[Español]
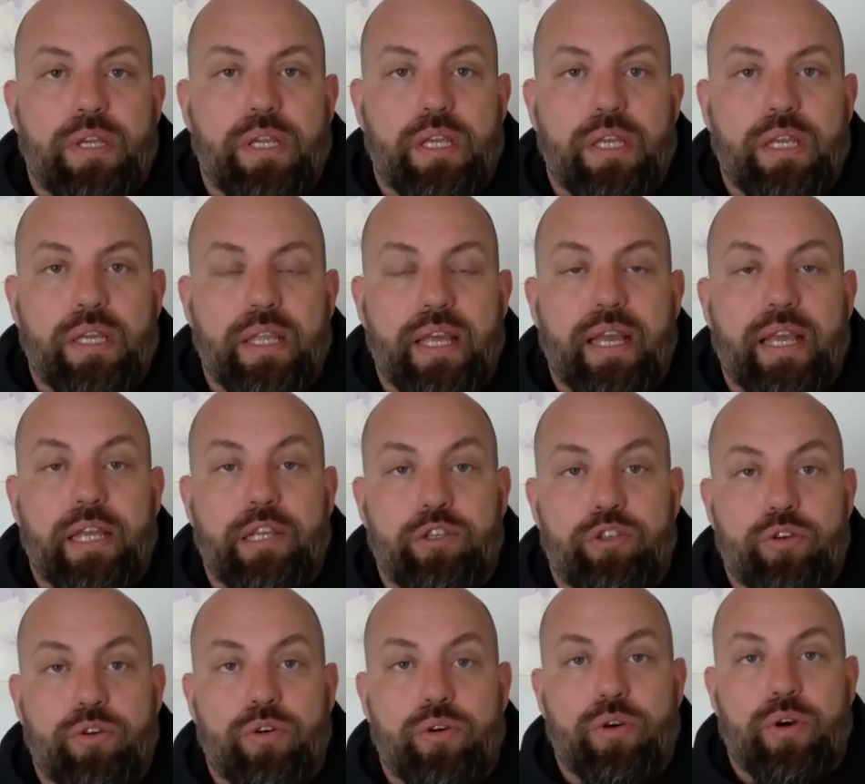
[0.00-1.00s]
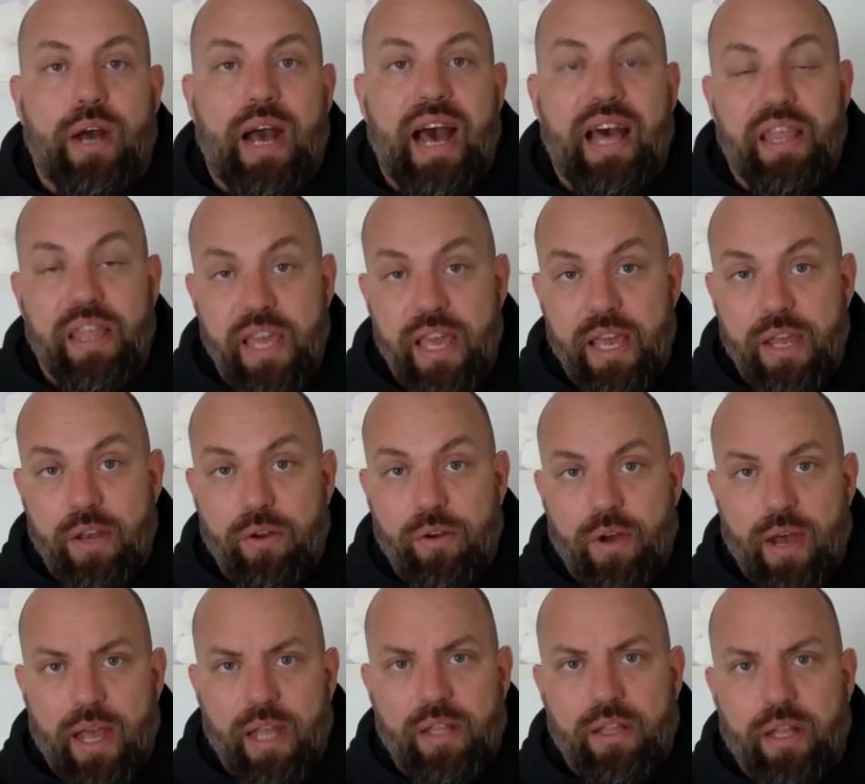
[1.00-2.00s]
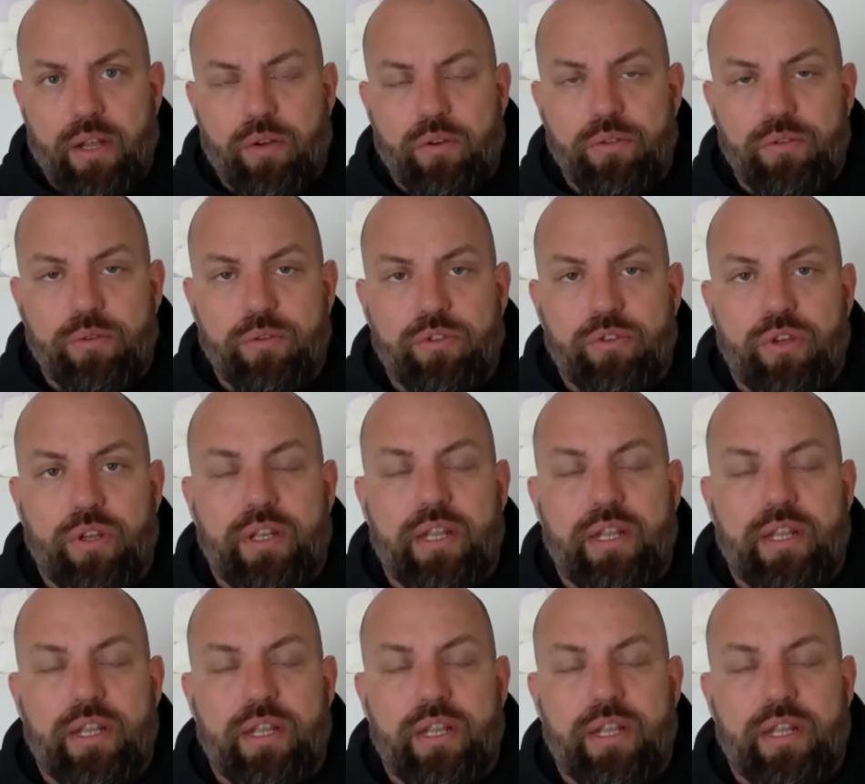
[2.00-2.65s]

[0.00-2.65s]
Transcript: y de que yo adhiero a esta conducción